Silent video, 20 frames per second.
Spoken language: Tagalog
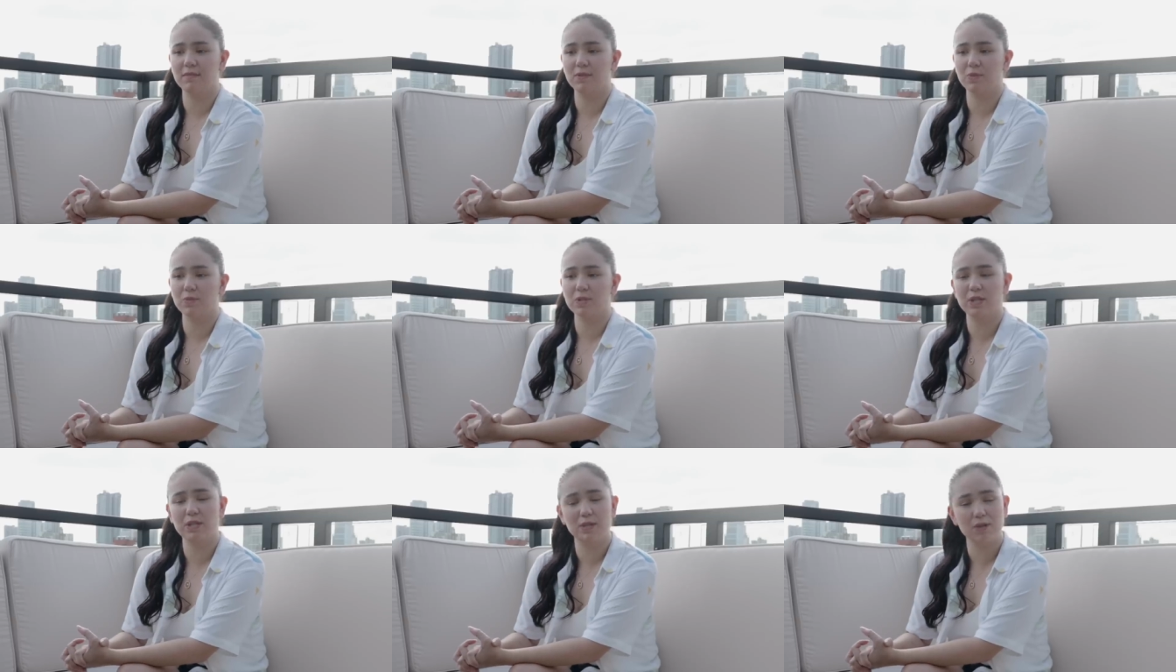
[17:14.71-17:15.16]

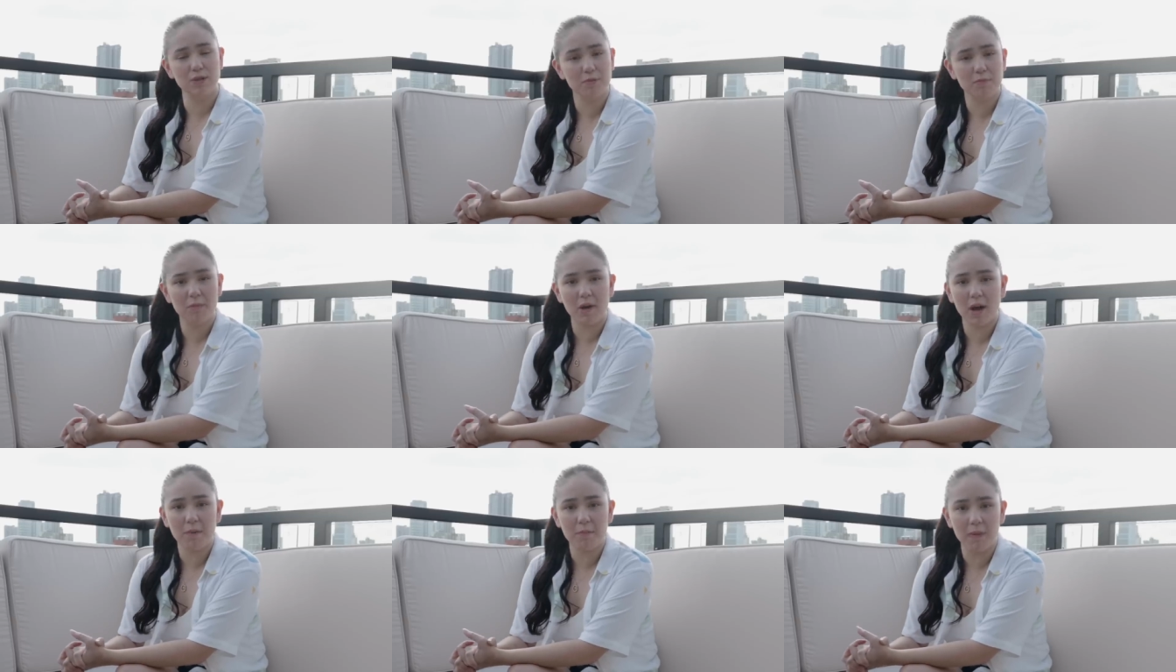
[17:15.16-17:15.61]
kung sino
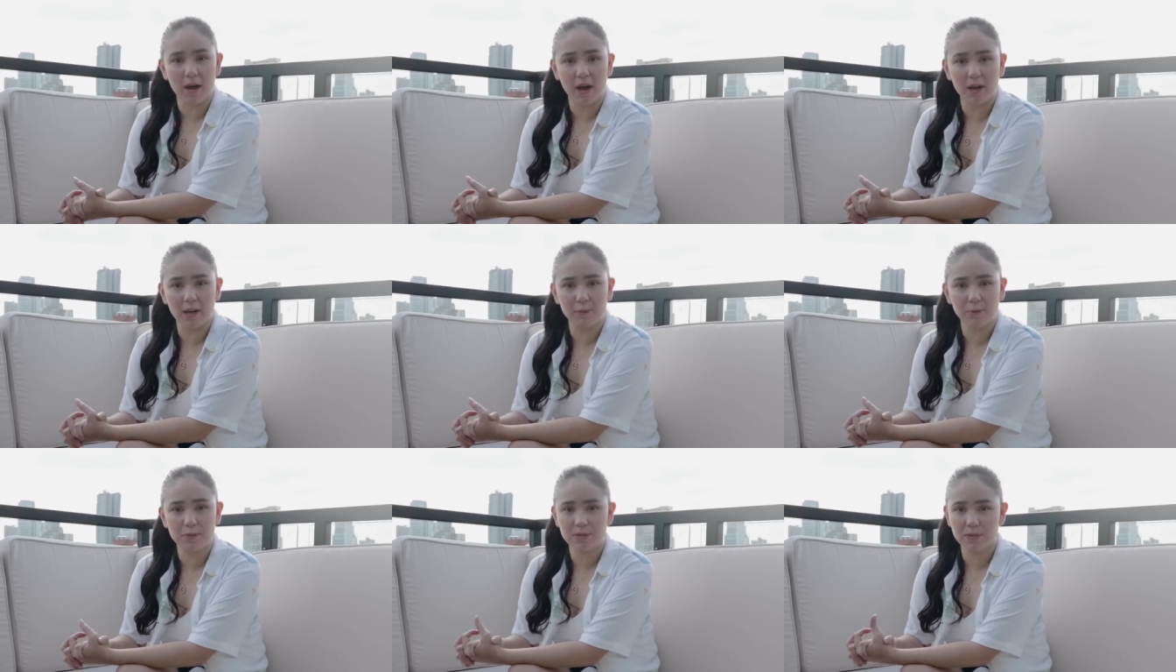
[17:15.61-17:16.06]
yung mga
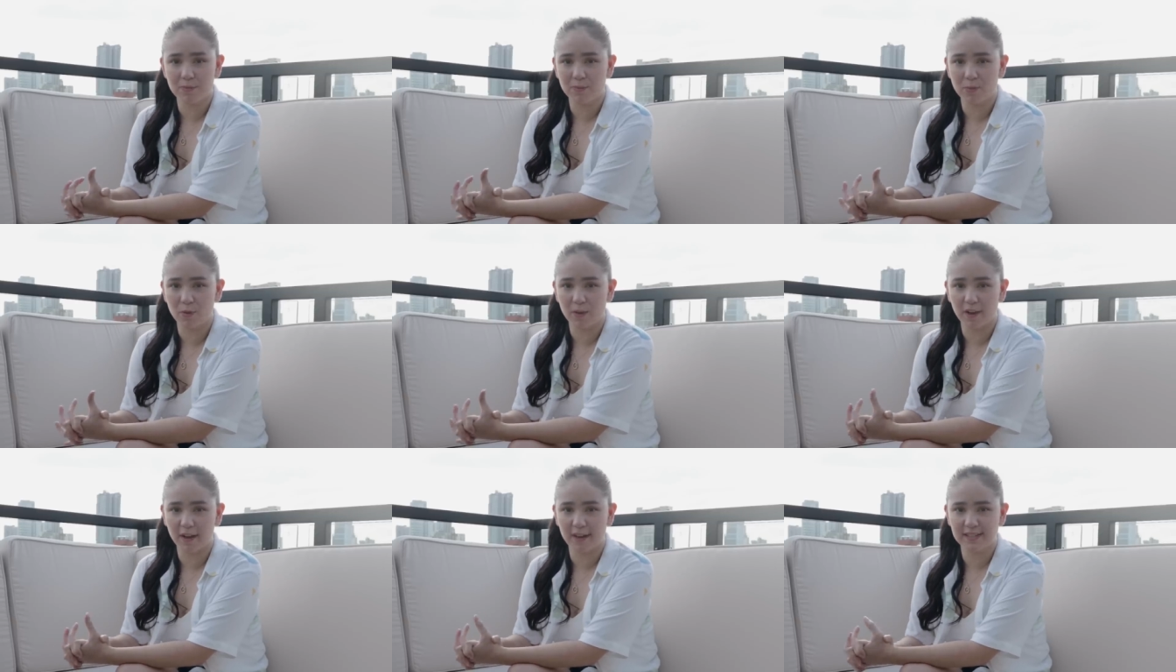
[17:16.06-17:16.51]
mahal mo sa
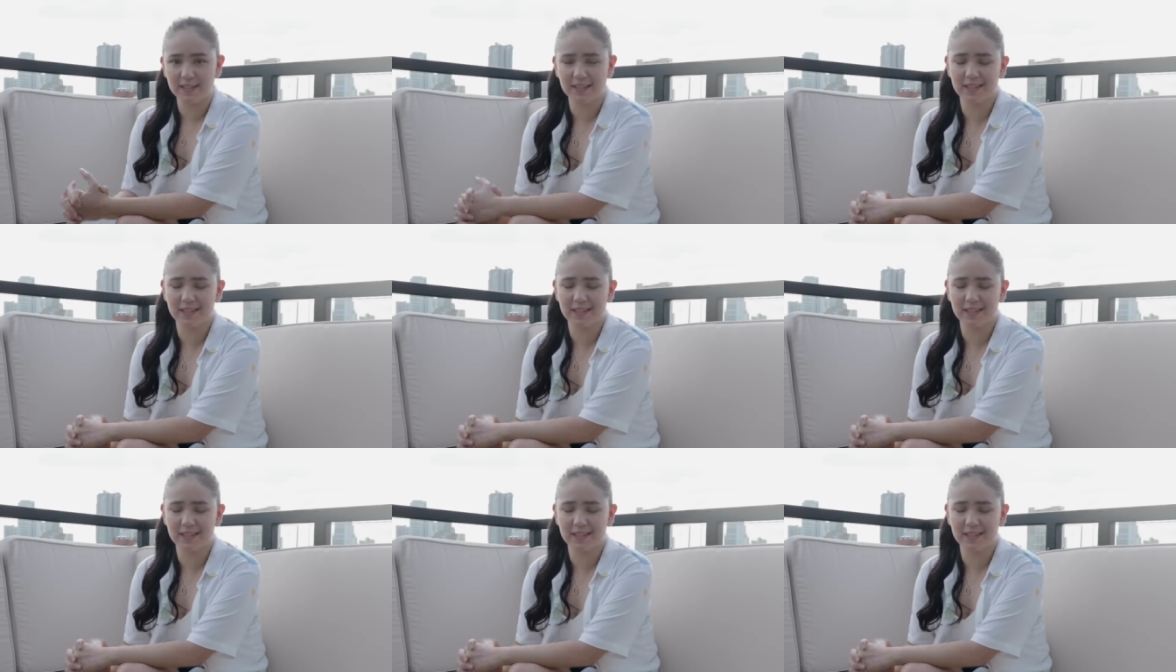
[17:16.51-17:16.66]
buhay,